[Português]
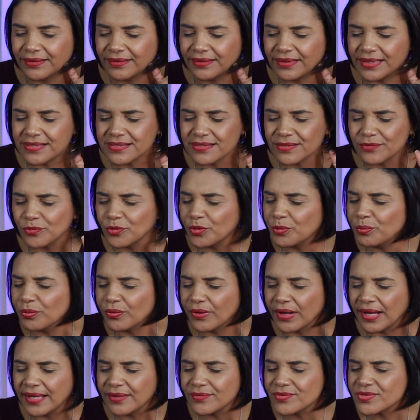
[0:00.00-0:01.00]
nesse
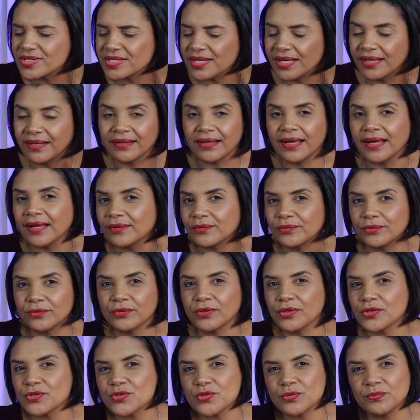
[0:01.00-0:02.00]
turbulento cenário do
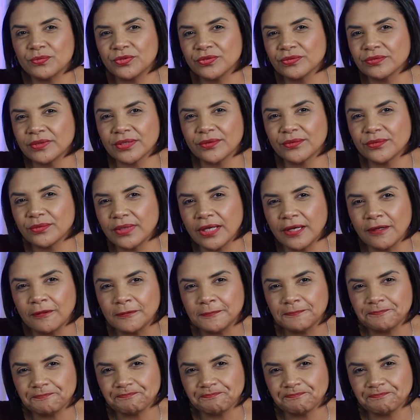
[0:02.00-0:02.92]
nosso mundo atual.